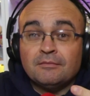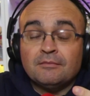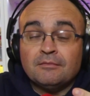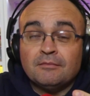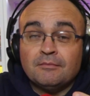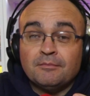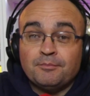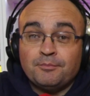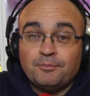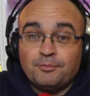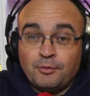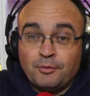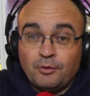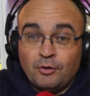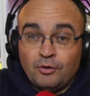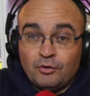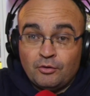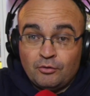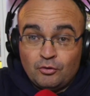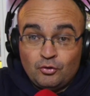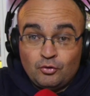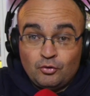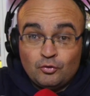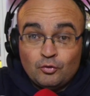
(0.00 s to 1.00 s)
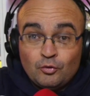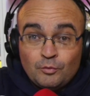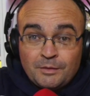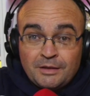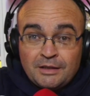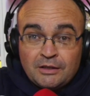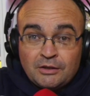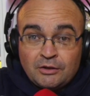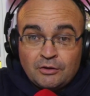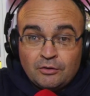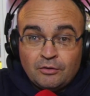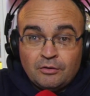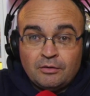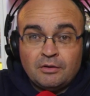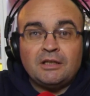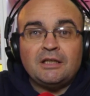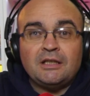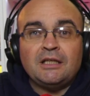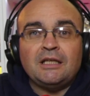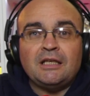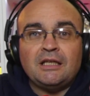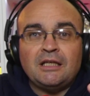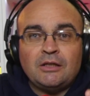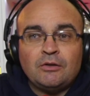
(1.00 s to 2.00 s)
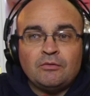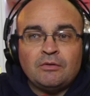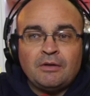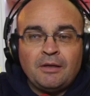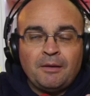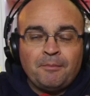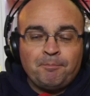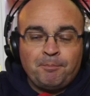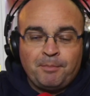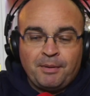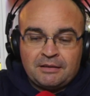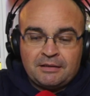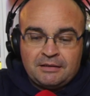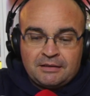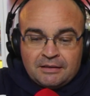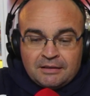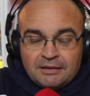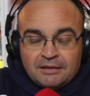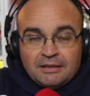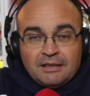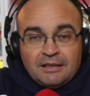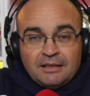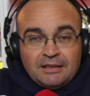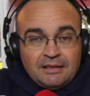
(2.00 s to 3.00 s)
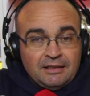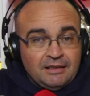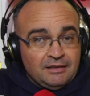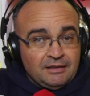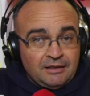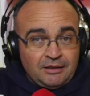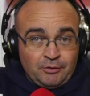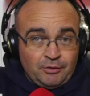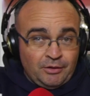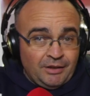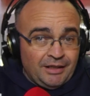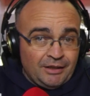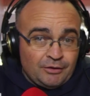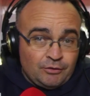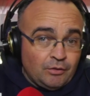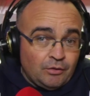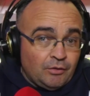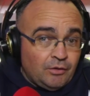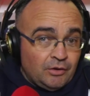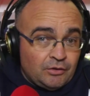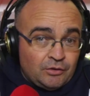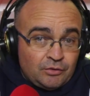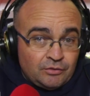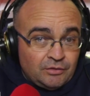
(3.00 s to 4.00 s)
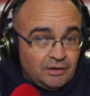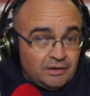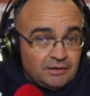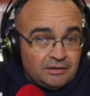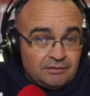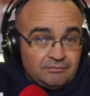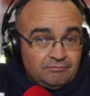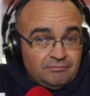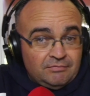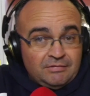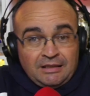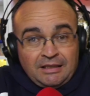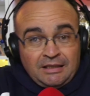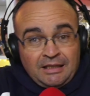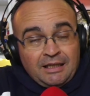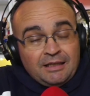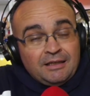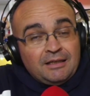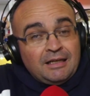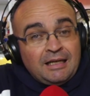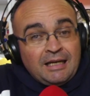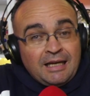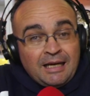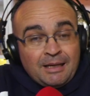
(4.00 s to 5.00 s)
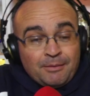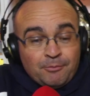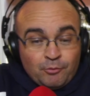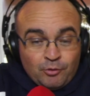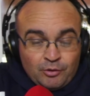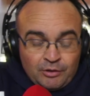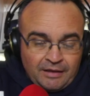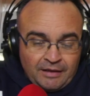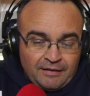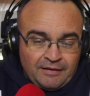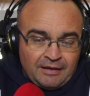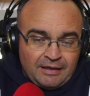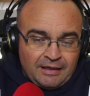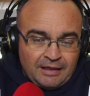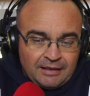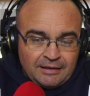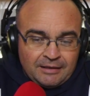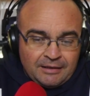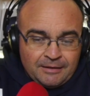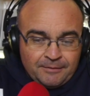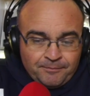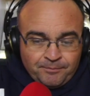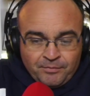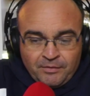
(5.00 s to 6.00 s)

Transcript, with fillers: por sumisión y un empate. Señores, esto es cuestión de tirar la moneda al aire.